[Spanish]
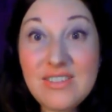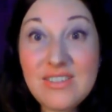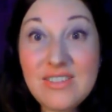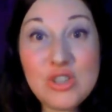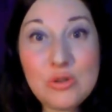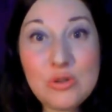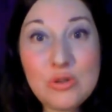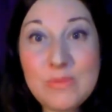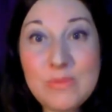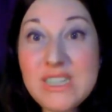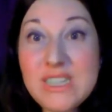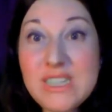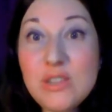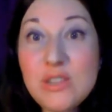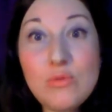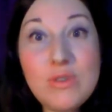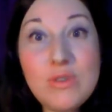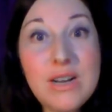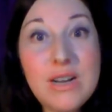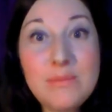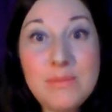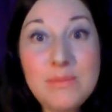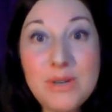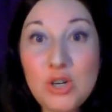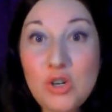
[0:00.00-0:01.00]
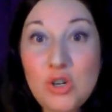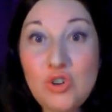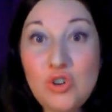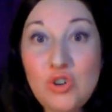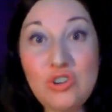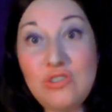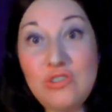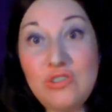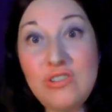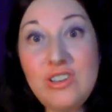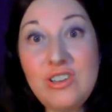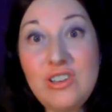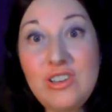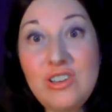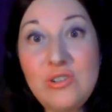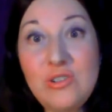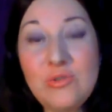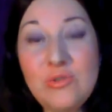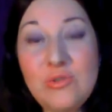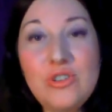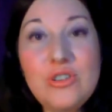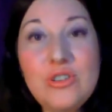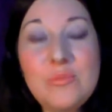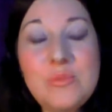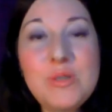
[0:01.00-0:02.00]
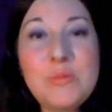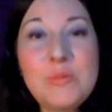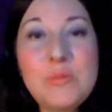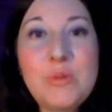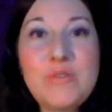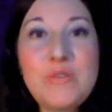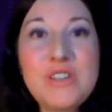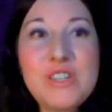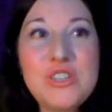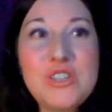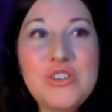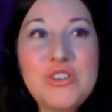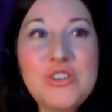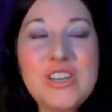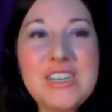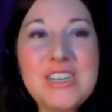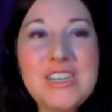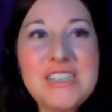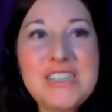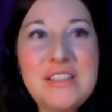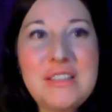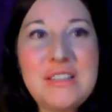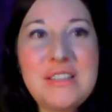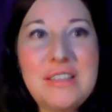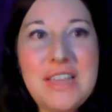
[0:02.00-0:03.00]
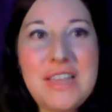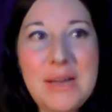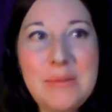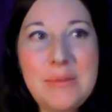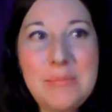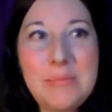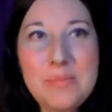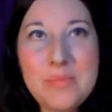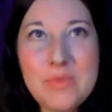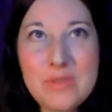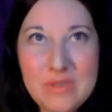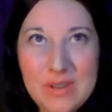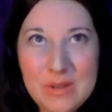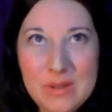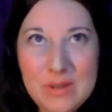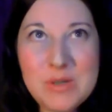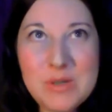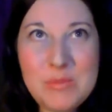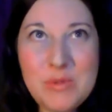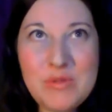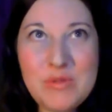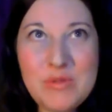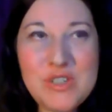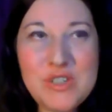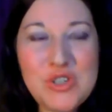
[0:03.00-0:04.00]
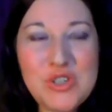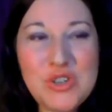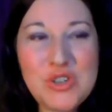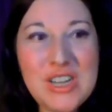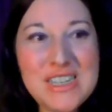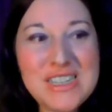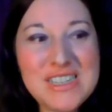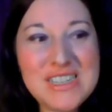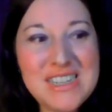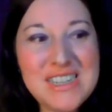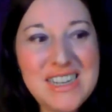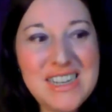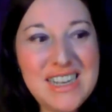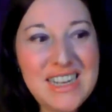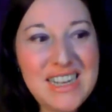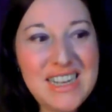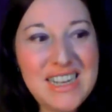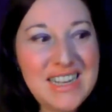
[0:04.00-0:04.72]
Cuanto más natural, mejor. Uno de mis profesores decía, una de mis profesoras,